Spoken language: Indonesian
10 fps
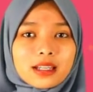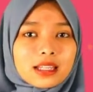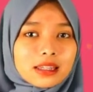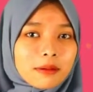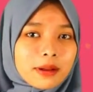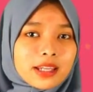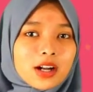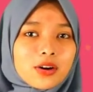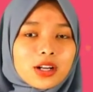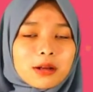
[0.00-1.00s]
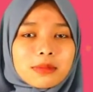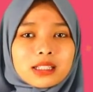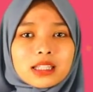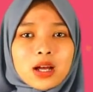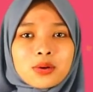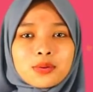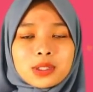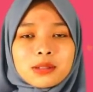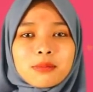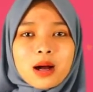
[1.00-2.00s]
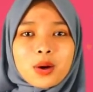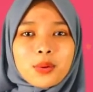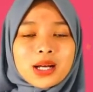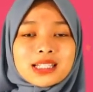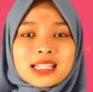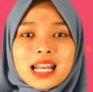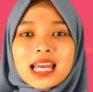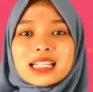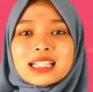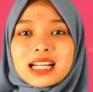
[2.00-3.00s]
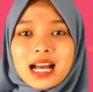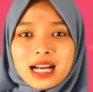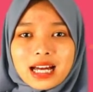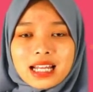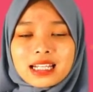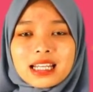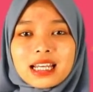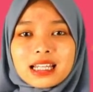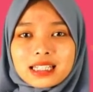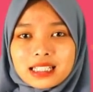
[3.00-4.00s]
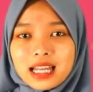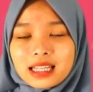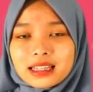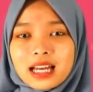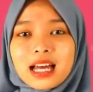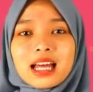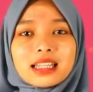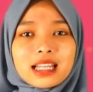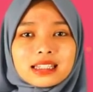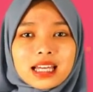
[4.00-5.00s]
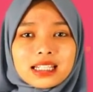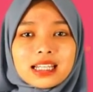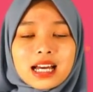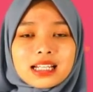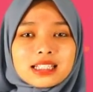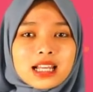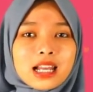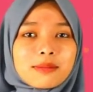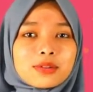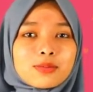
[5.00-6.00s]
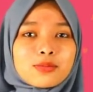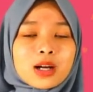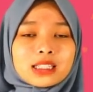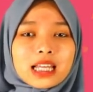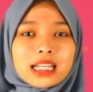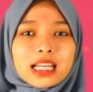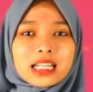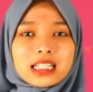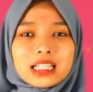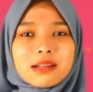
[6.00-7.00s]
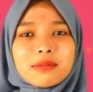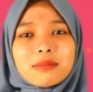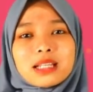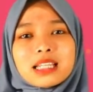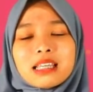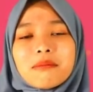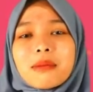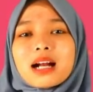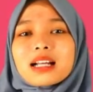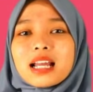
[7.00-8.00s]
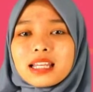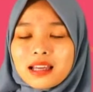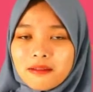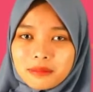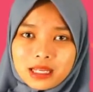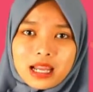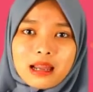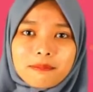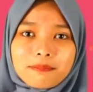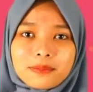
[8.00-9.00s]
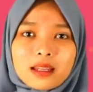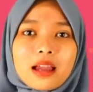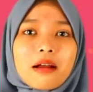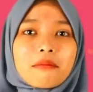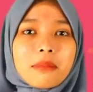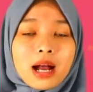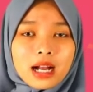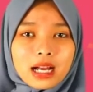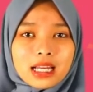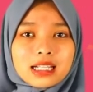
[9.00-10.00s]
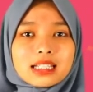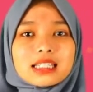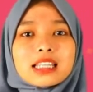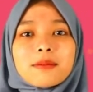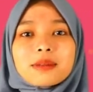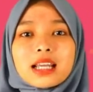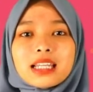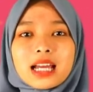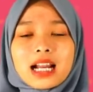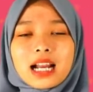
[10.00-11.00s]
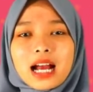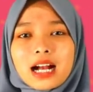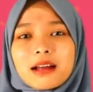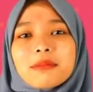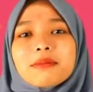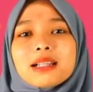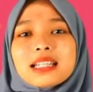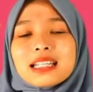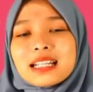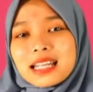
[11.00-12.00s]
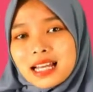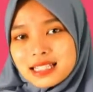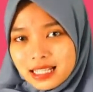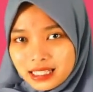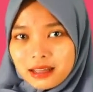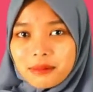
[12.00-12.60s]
Tak banyak orang mengetahui bahwa selain gerakan, ternyata tata rias dalam sebuah tarian ini memiliki makna yang mendalam. Bahkan setiap tarian akan memiliki riasannya